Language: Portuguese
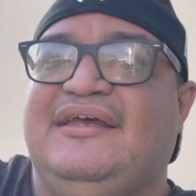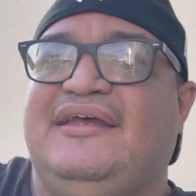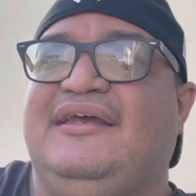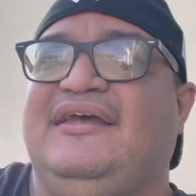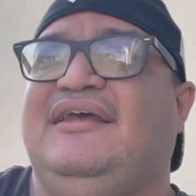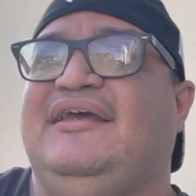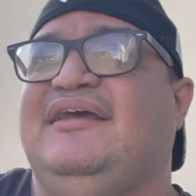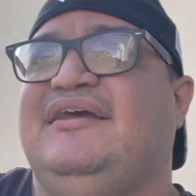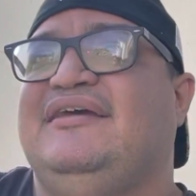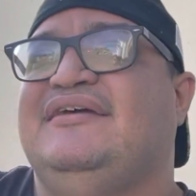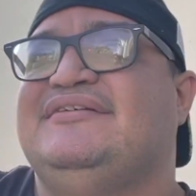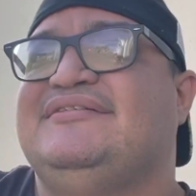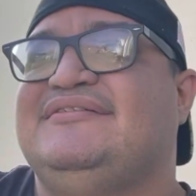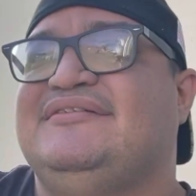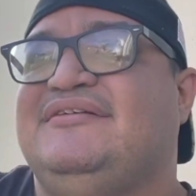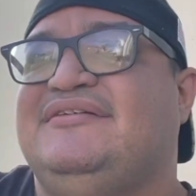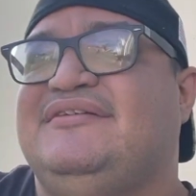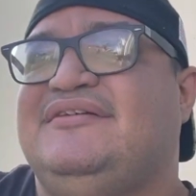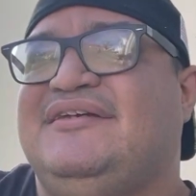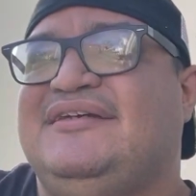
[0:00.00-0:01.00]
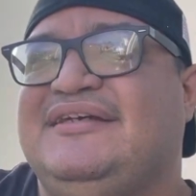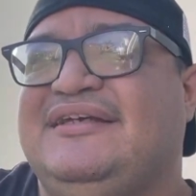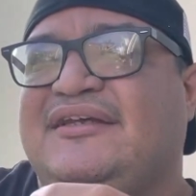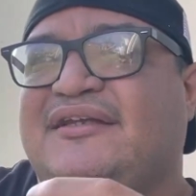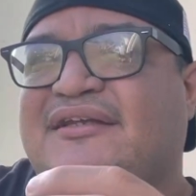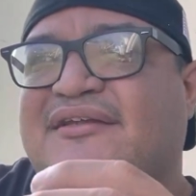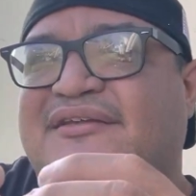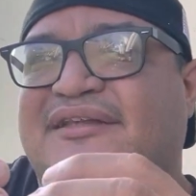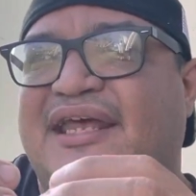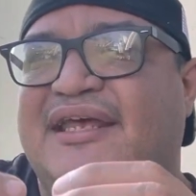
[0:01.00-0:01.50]
É,
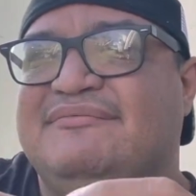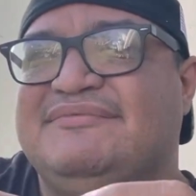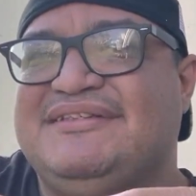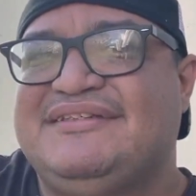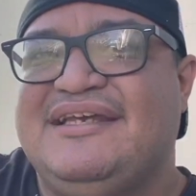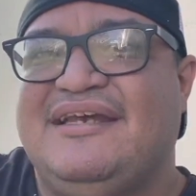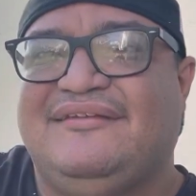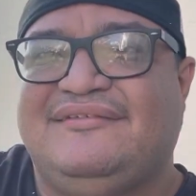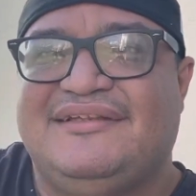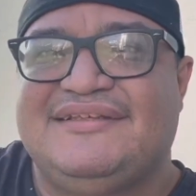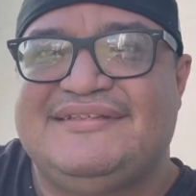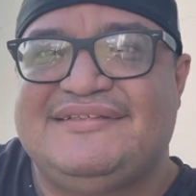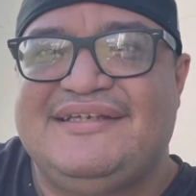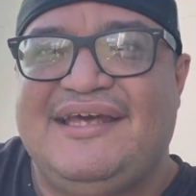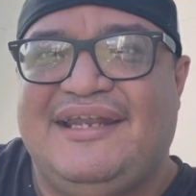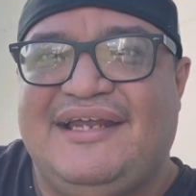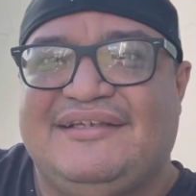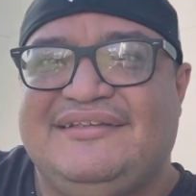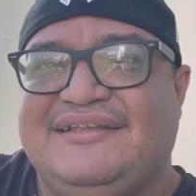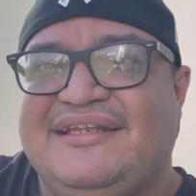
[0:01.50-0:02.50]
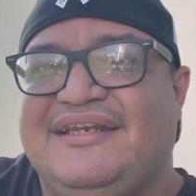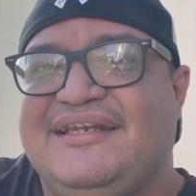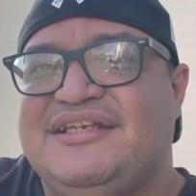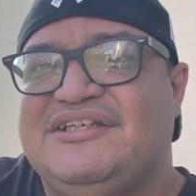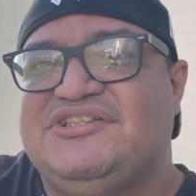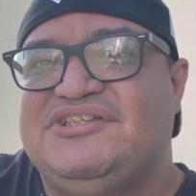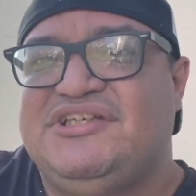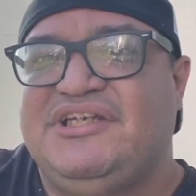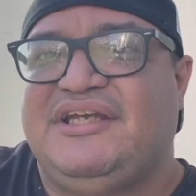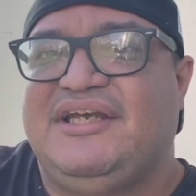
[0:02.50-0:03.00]
é, é, tem certas
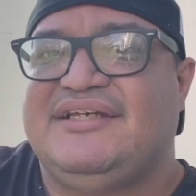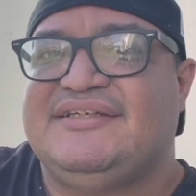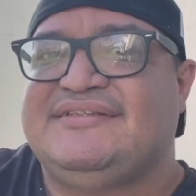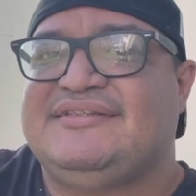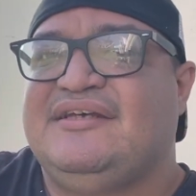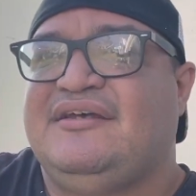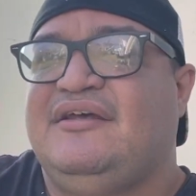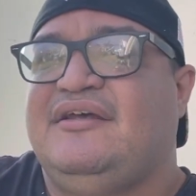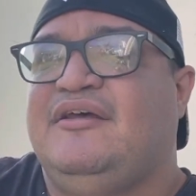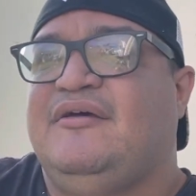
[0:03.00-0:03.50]
características